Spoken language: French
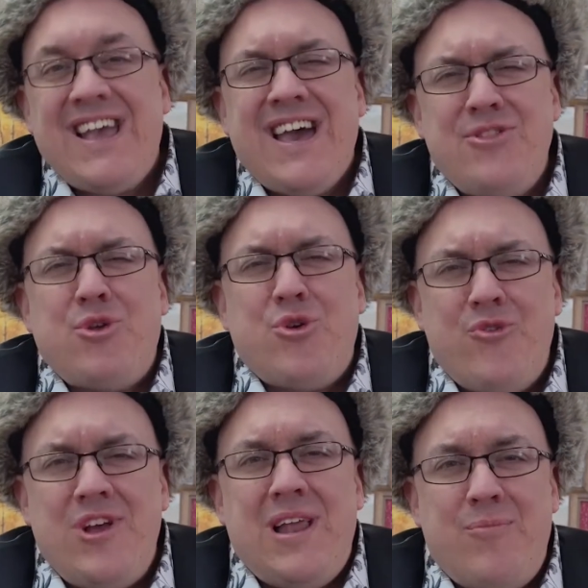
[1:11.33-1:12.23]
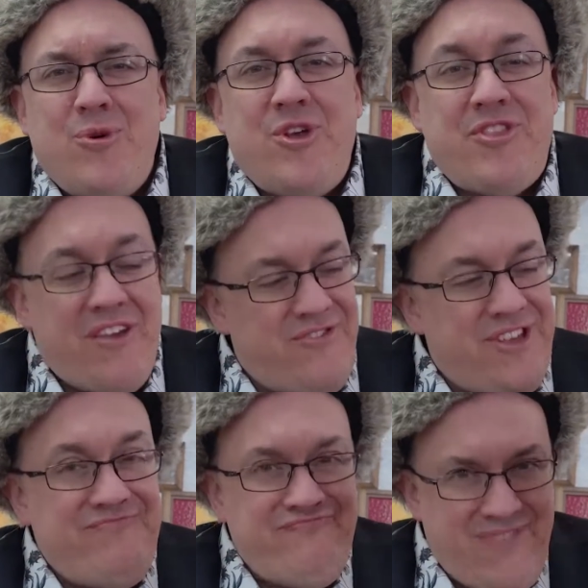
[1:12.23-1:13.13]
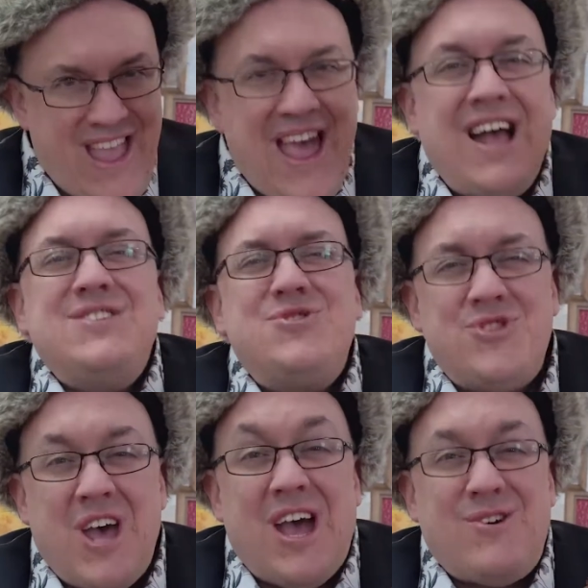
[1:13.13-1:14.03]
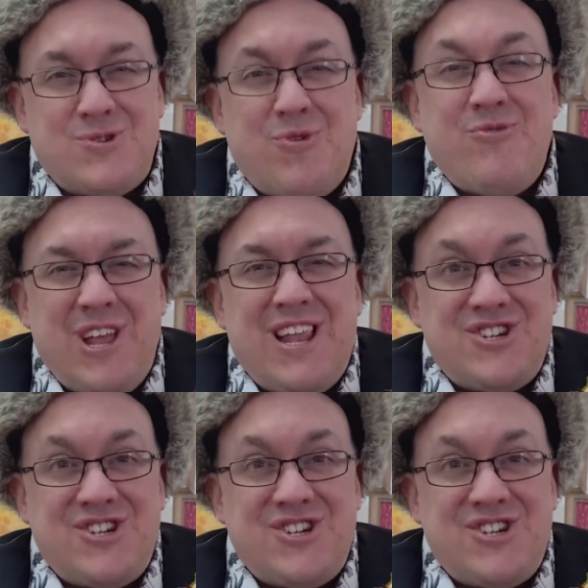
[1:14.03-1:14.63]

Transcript: Quand t'as trouvé l'amour de ta vie, tu t'arranges pour venir la